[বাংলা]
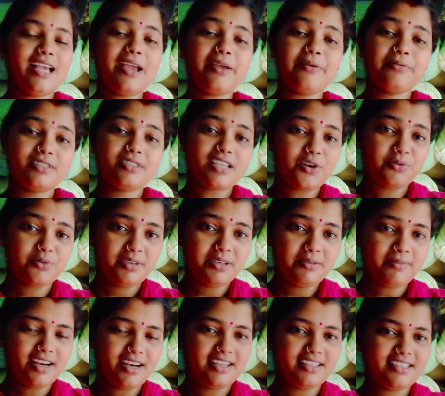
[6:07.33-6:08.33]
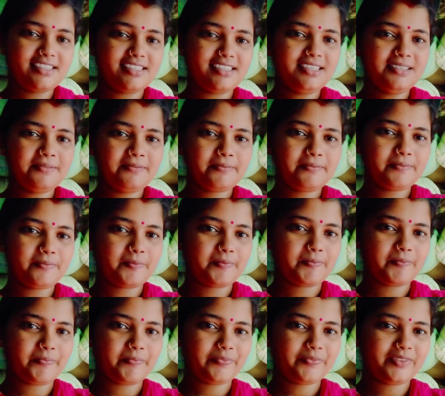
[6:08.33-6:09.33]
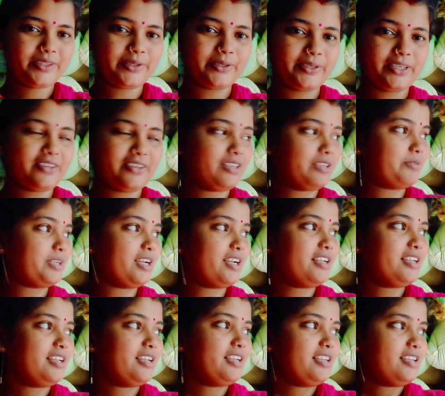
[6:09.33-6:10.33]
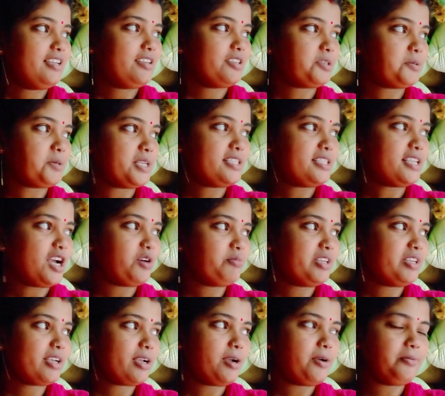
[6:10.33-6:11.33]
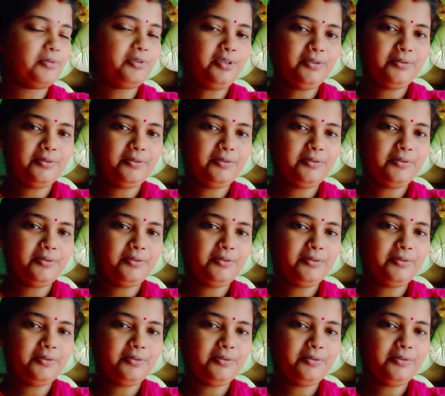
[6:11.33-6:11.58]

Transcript: চাউমিন বানাচ্ছে তো এখন আমরা সবাই চাউমিন খাবো